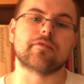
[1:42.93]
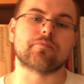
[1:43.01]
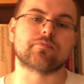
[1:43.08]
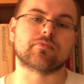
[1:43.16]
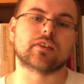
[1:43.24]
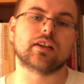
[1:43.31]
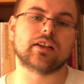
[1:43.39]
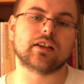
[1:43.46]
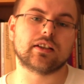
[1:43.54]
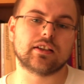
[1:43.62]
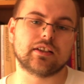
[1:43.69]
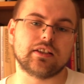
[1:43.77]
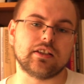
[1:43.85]
Mm,
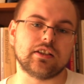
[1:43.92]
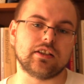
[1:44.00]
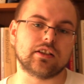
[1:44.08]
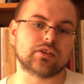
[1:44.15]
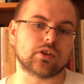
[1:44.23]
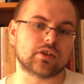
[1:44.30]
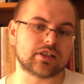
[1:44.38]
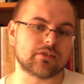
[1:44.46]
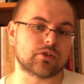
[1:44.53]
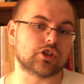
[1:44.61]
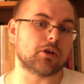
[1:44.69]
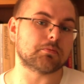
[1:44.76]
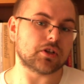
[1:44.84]
e, I kto chce,
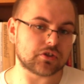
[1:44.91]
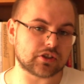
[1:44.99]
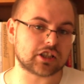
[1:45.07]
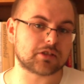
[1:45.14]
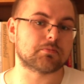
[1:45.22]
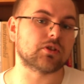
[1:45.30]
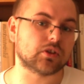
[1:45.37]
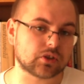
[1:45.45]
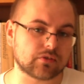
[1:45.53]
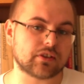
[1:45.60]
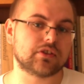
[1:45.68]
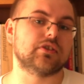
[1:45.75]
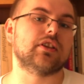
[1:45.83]
może go przeczytać,
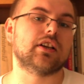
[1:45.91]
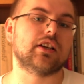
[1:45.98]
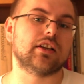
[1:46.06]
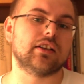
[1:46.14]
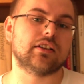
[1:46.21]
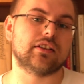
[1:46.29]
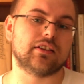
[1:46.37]
przygotować się, e,